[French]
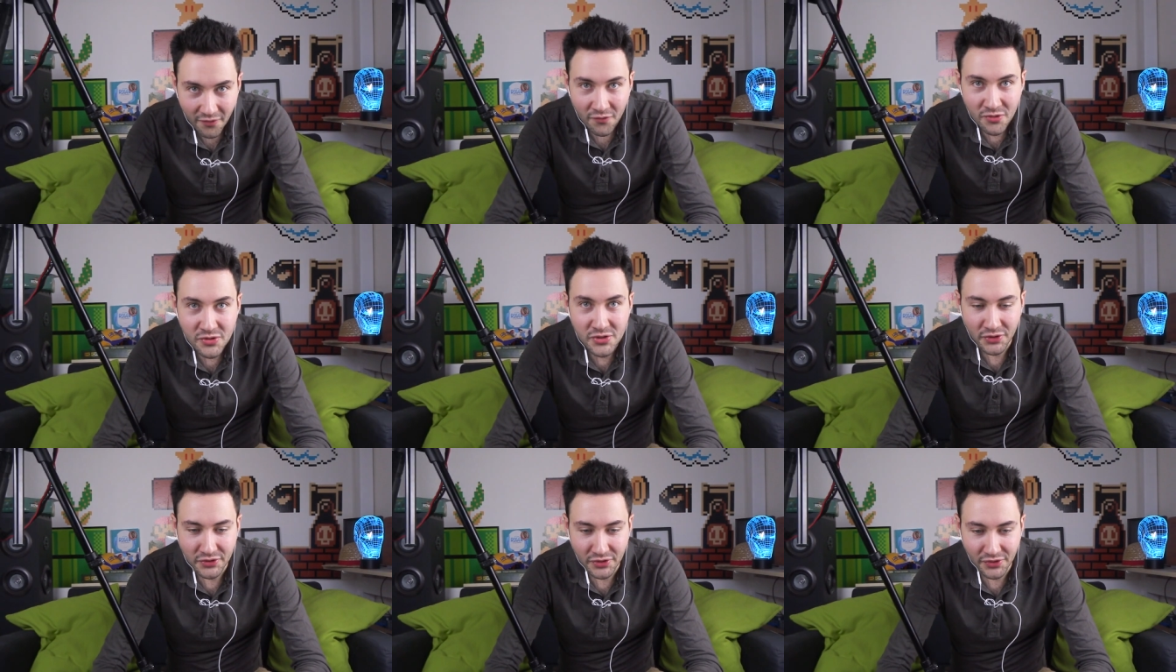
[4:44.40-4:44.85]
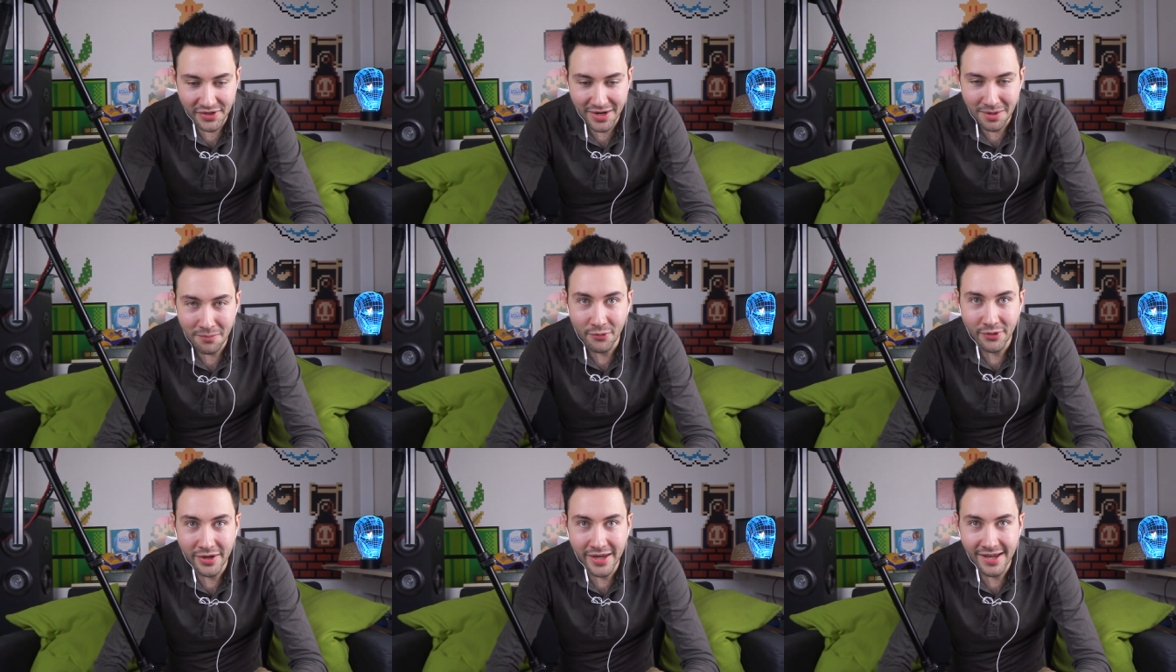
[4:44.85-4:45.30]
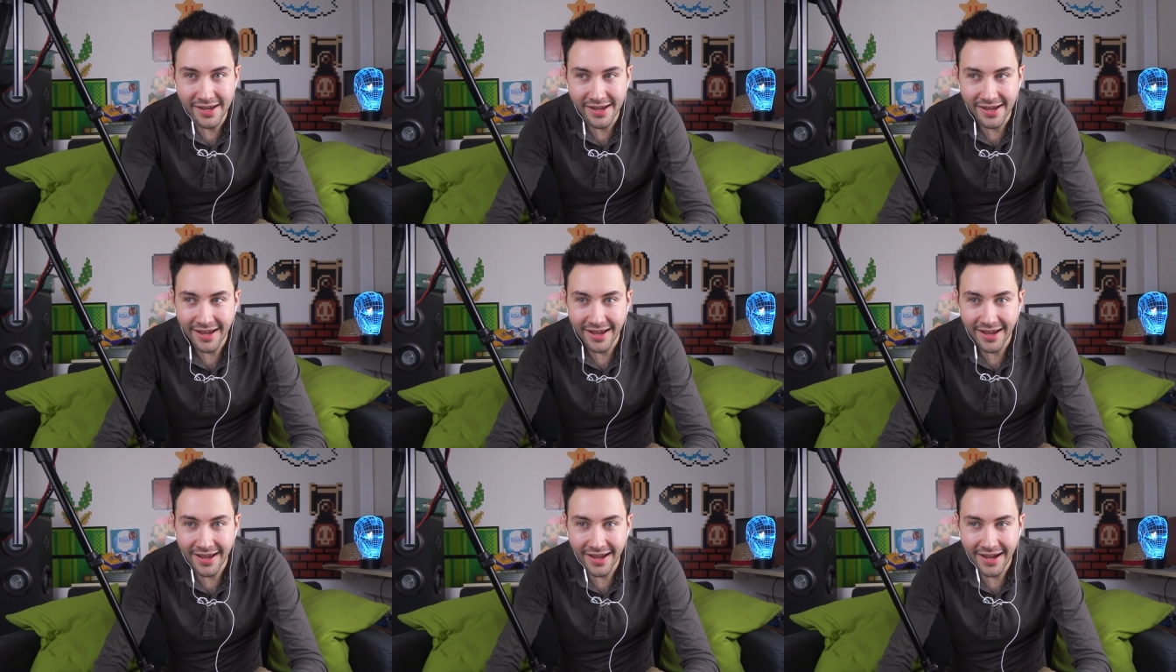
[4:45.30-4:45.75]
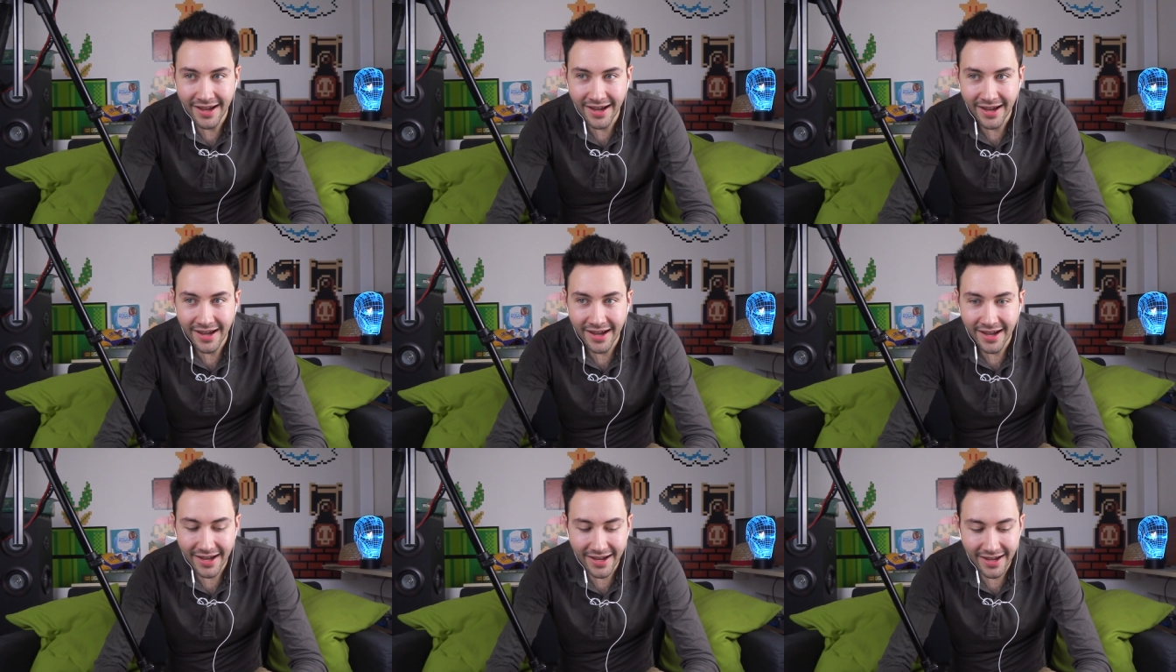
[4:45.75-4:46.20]
Vous entendez le bruit
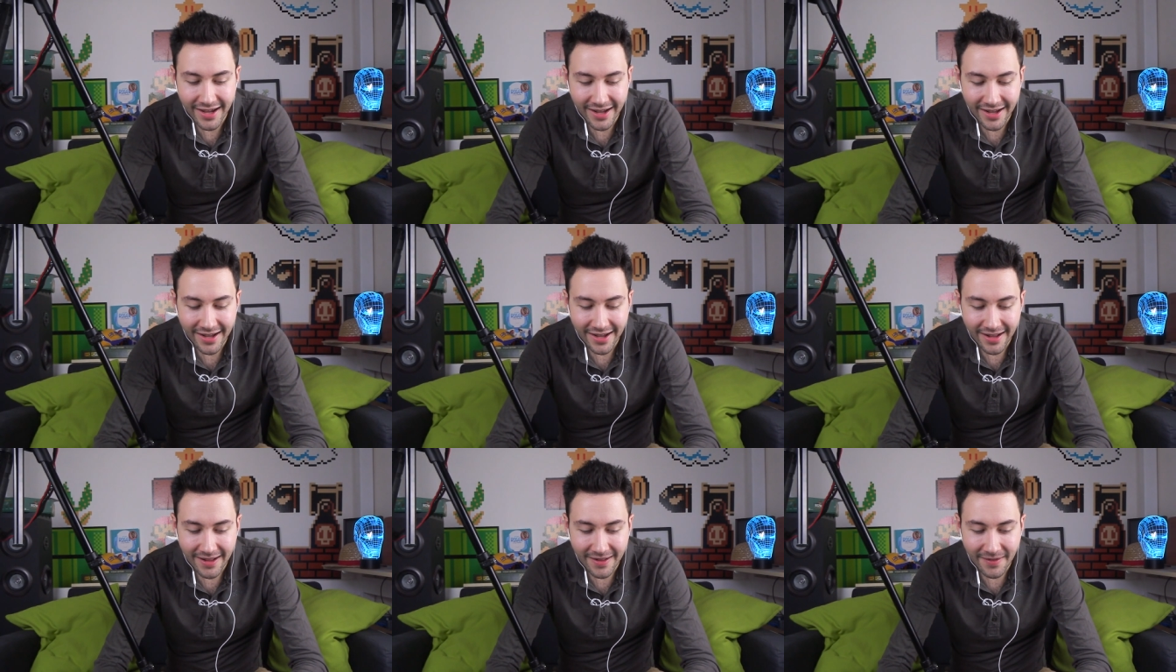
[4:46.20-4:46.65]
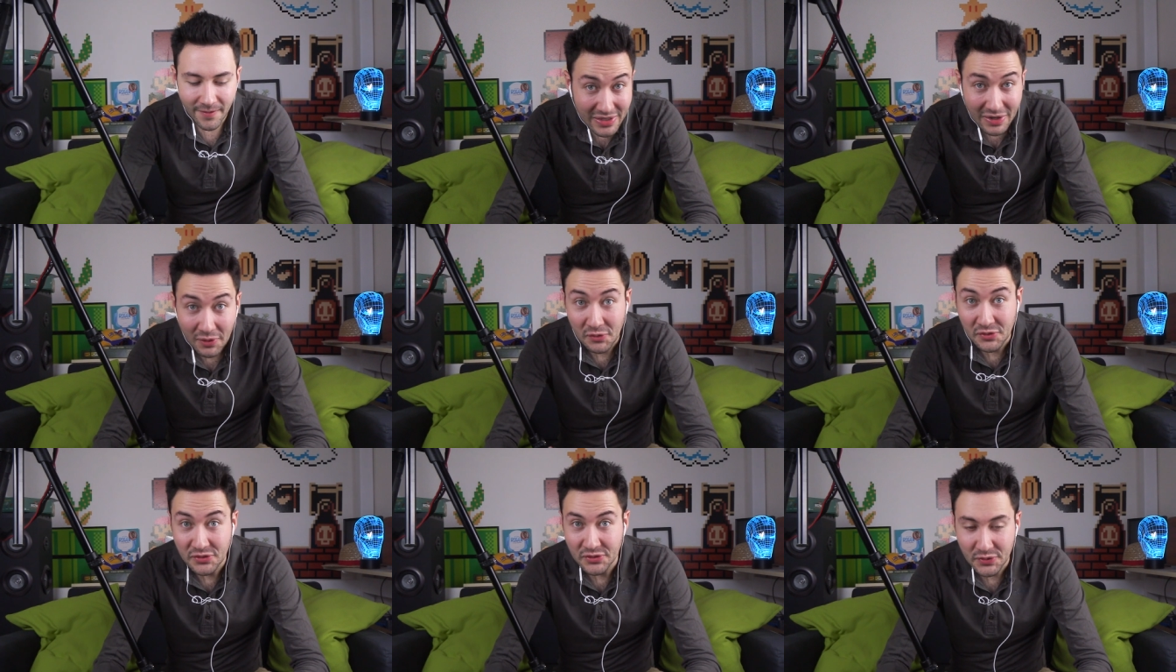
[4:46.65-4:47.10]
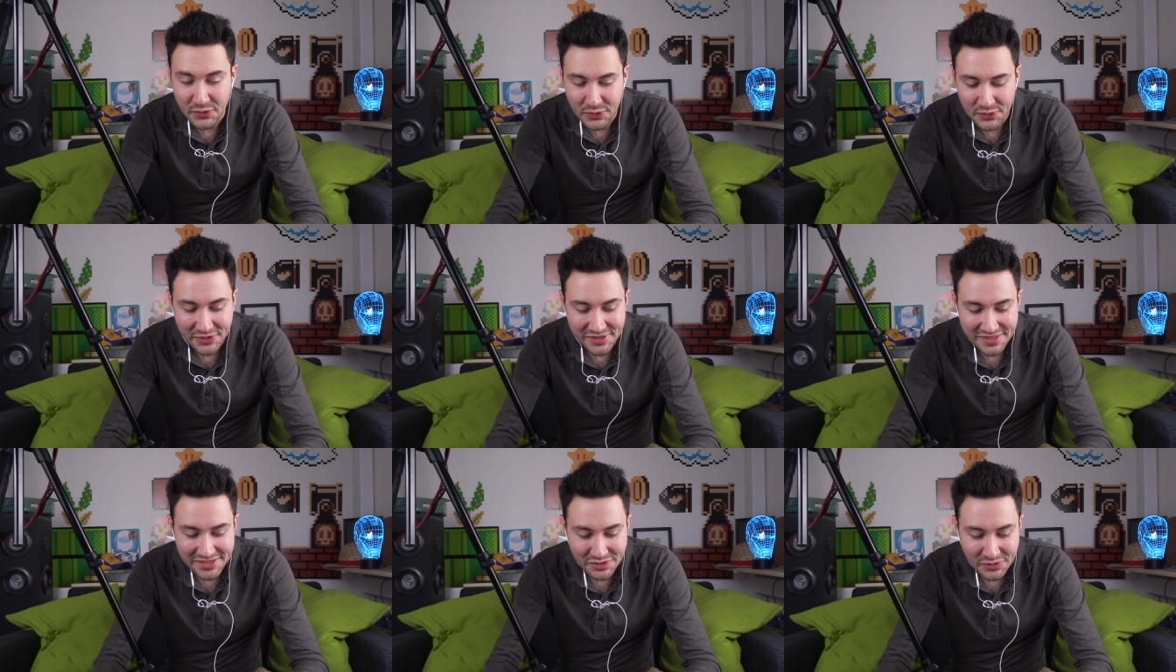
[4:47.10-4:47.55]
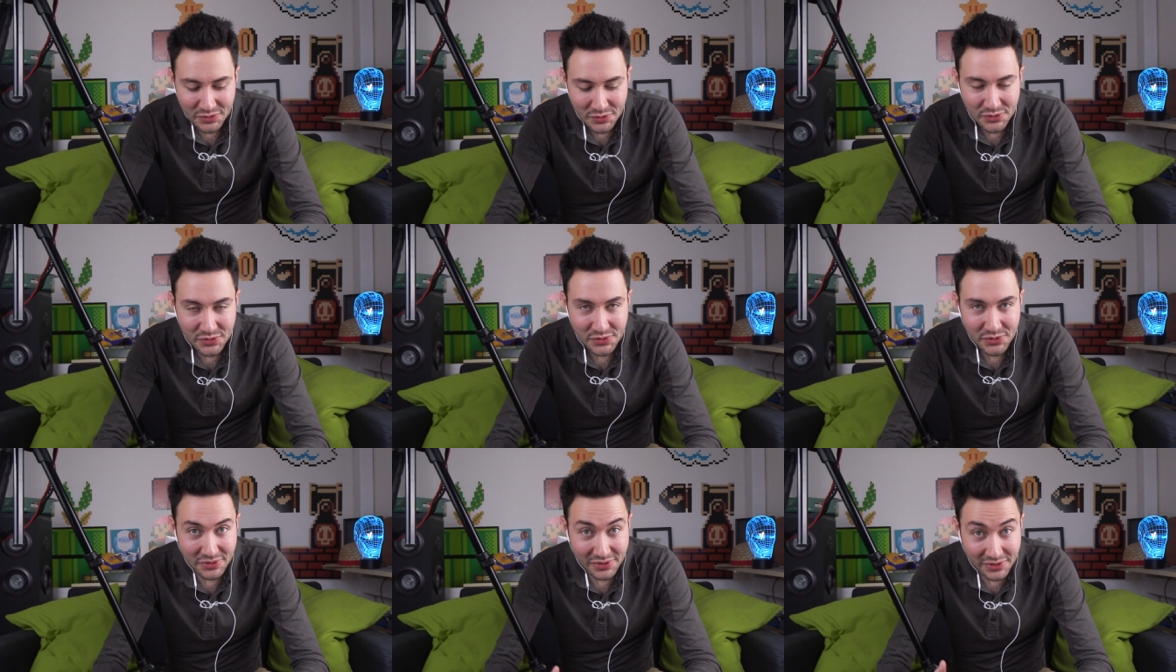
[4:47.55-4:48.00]
Là, on sent que le disque
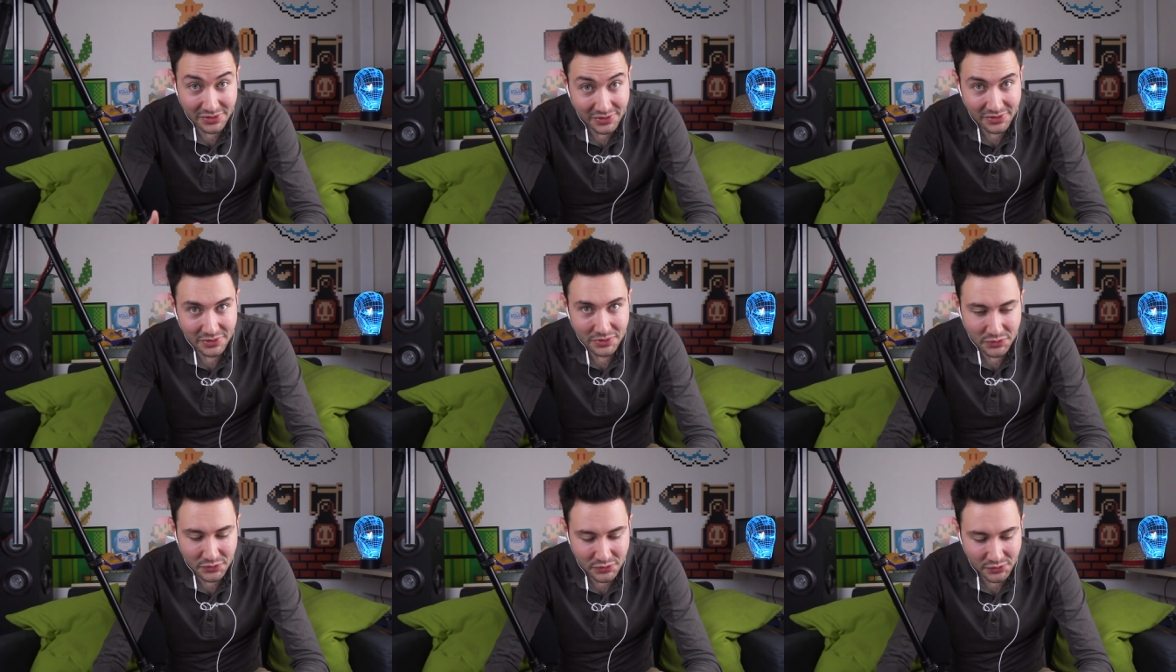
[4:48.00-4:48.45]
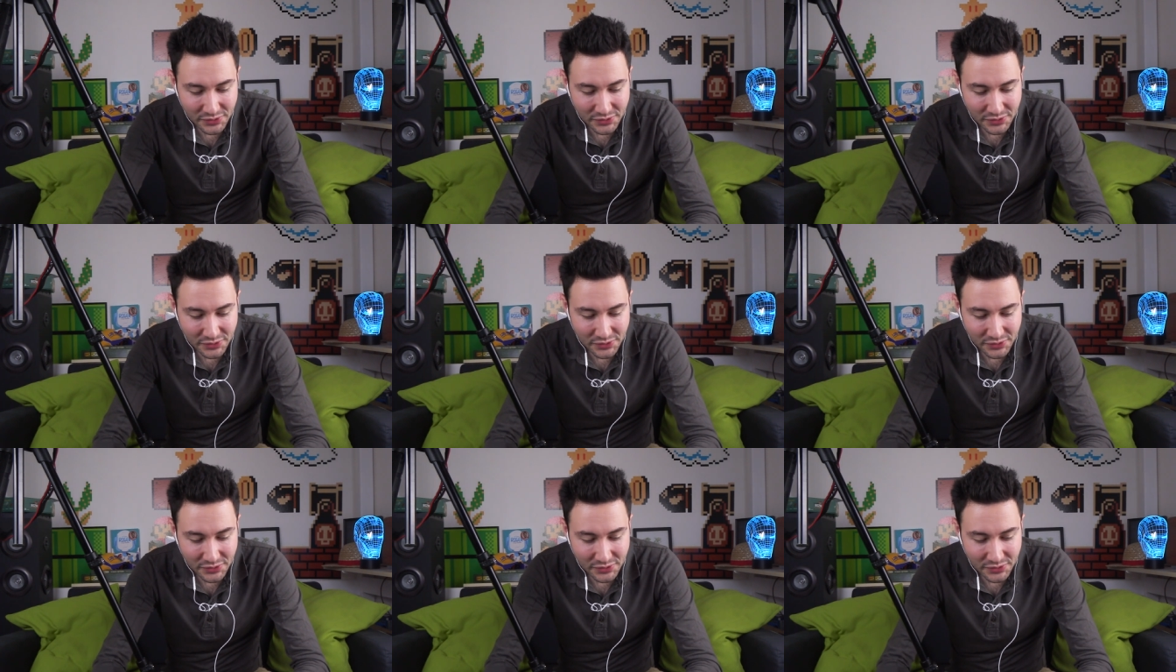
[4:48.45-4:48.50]
dur euh,